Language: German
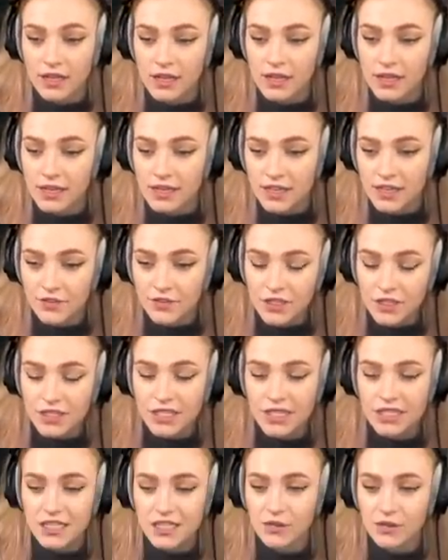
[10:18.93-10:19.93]
Ich würde es
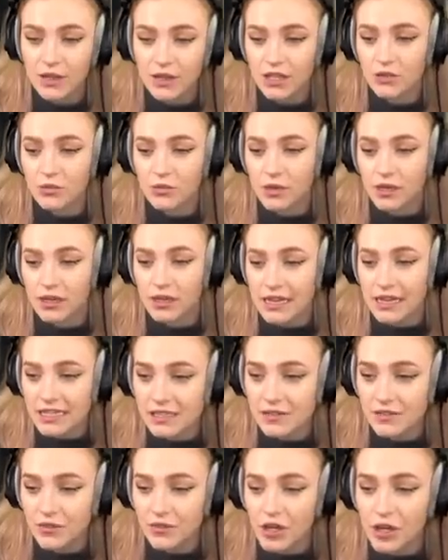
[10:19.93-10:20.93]
jetzt zwar nicht unbedingt
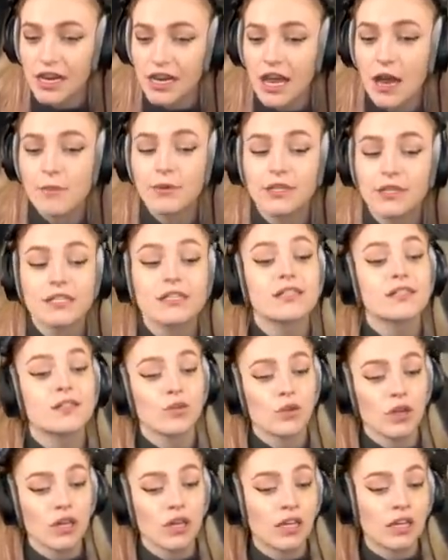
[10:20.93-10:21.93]
essen wollen, aber das ist okay.